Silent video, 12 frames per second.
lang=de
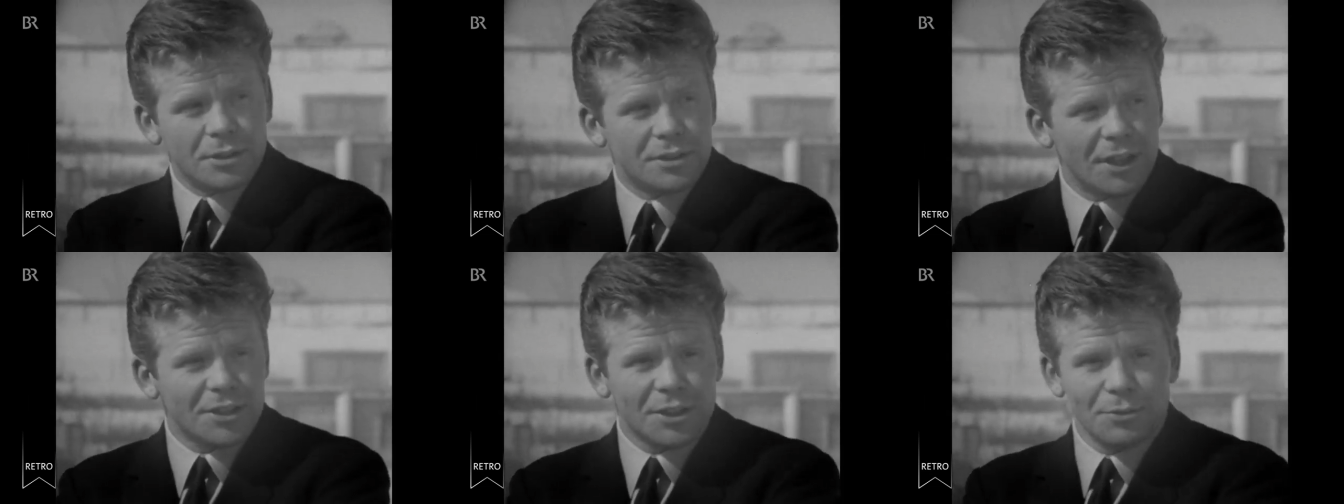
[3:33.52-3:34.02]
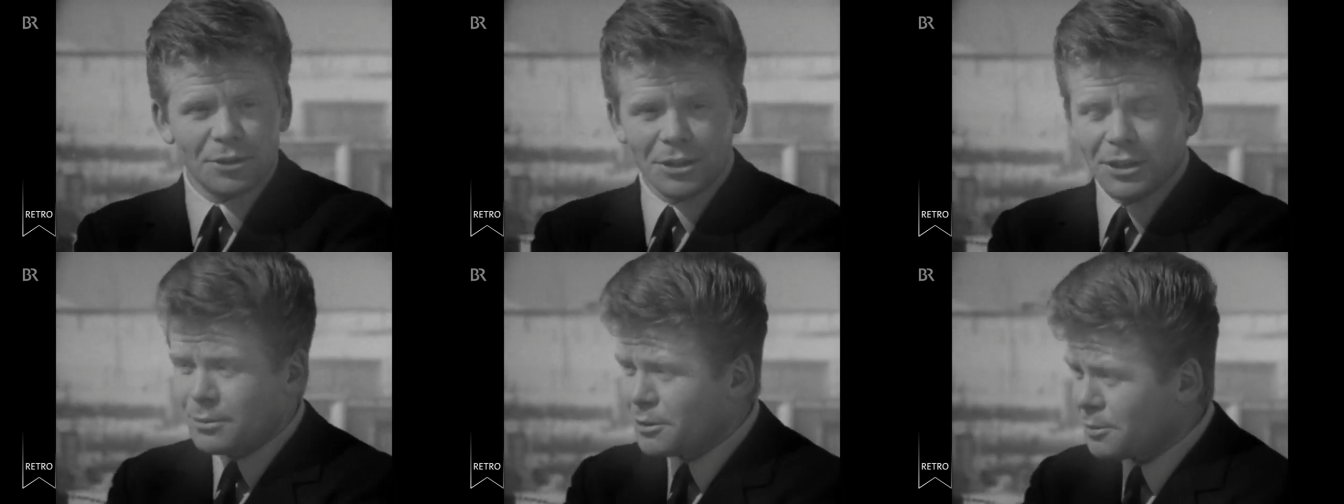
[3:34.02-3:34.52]
die Seske würden
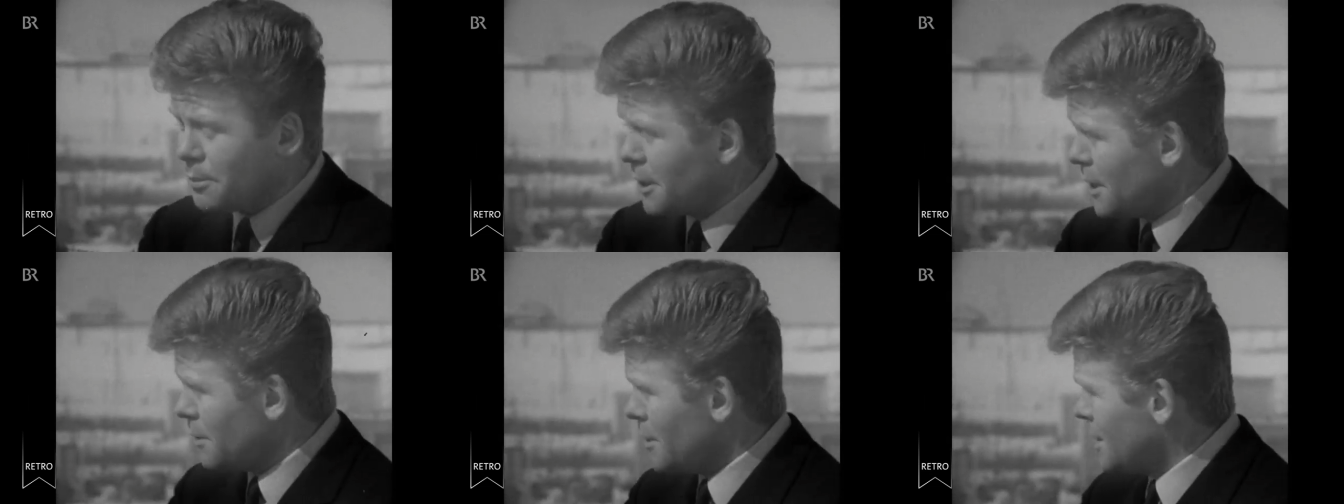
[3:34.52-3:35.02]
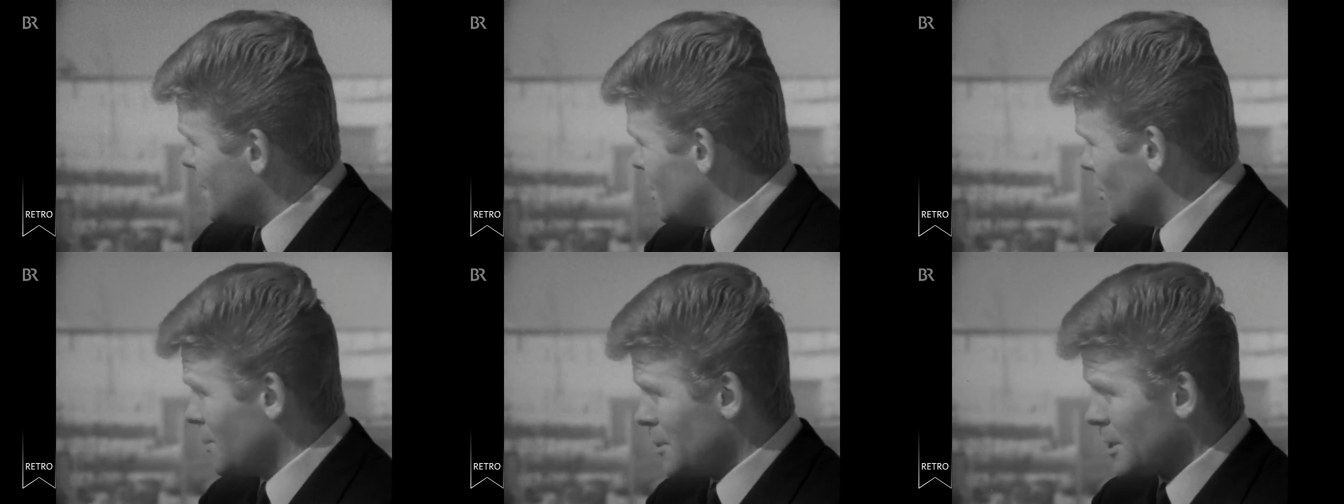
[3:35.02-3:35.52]
lieber spielen, wenn es
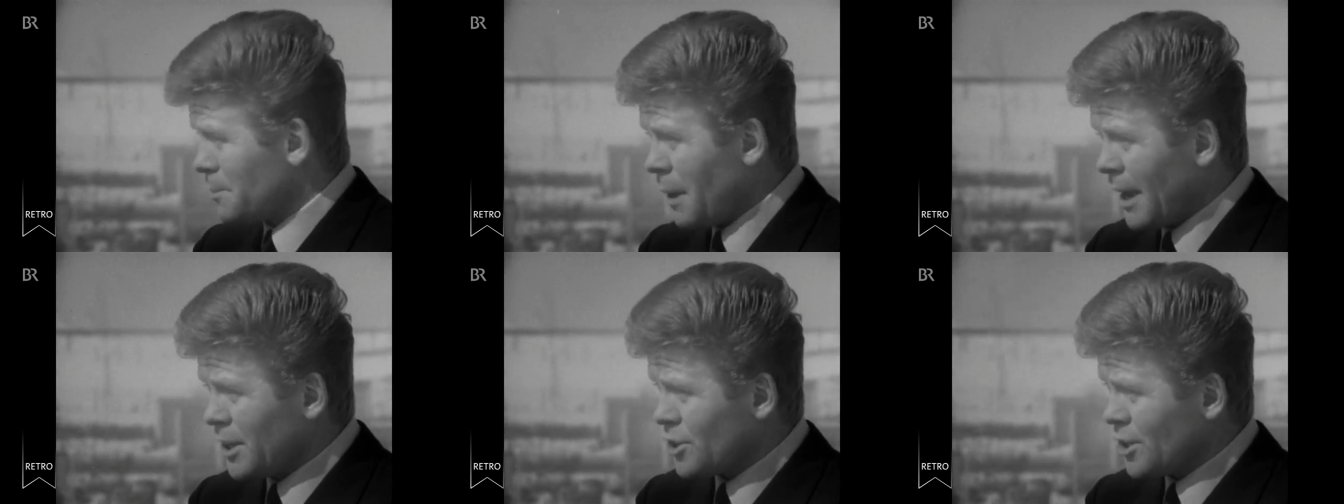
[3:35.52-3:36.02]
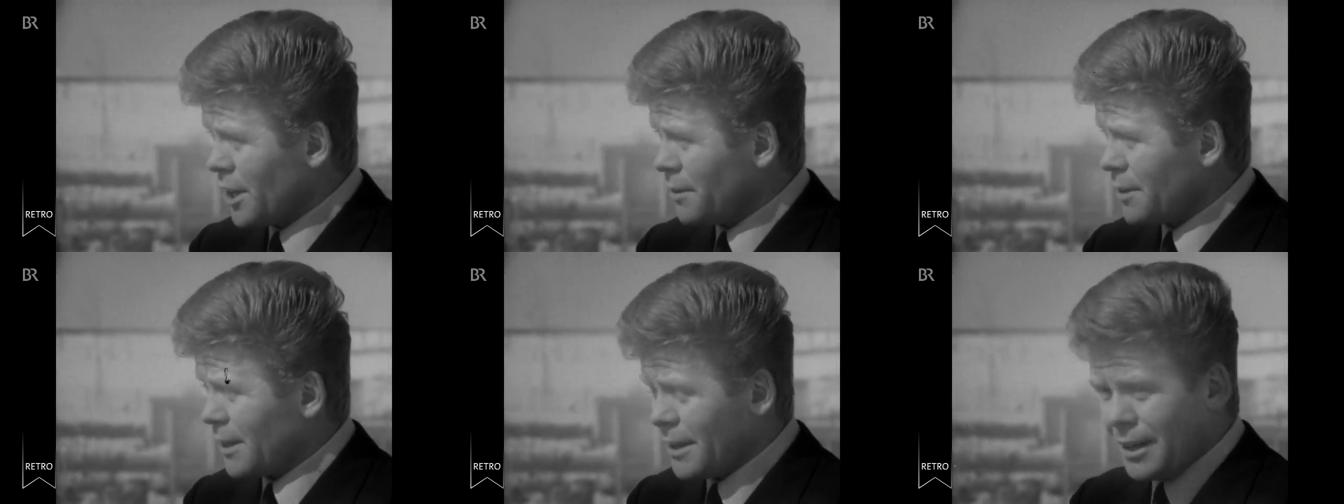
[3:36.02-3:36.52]
noch bis Mai Schnee
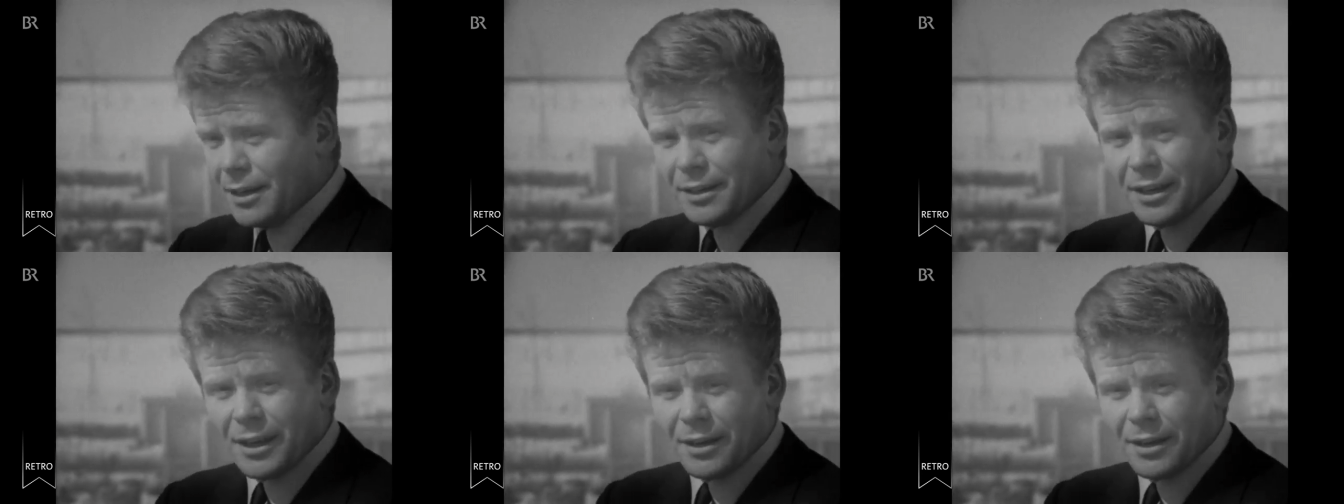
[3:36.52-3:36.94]
wäre. Ne?